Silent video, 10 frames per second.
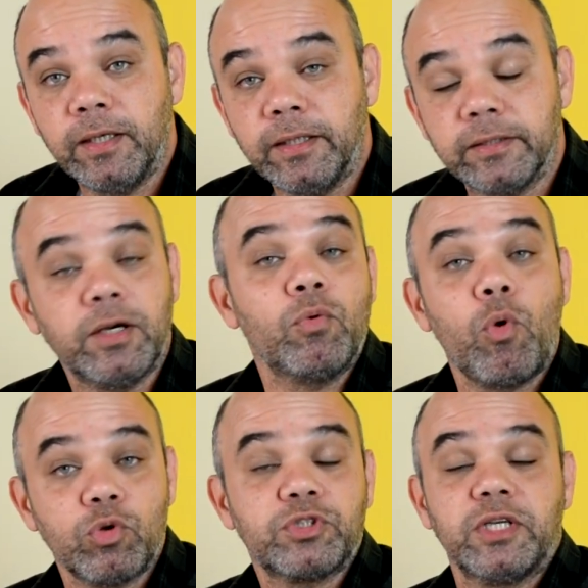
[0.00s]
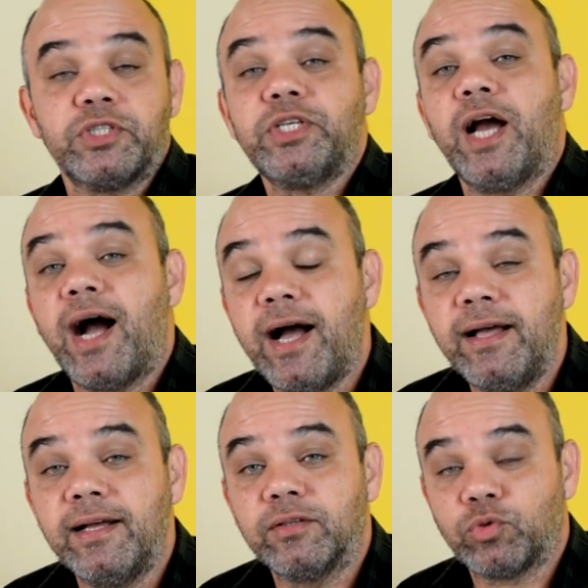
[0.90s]
Então Constant
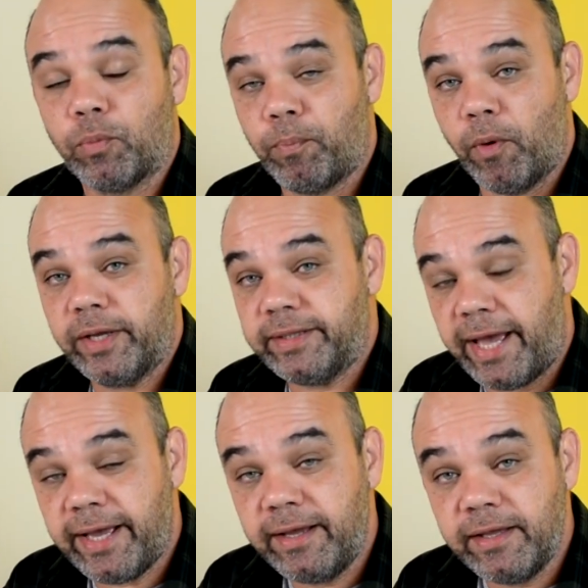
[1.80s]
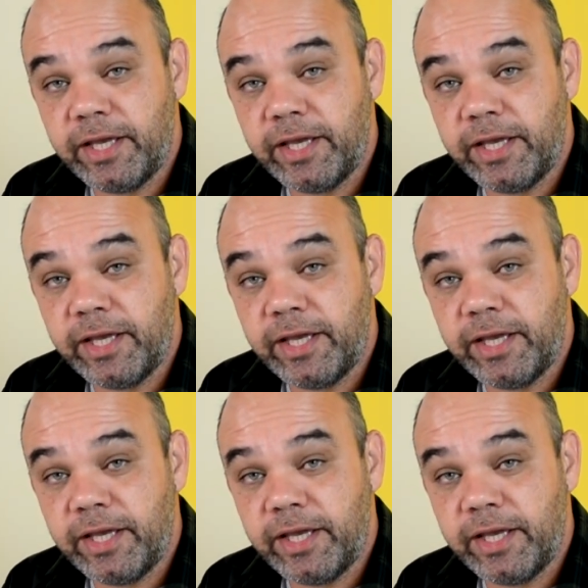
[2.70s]
Girard topou a ideia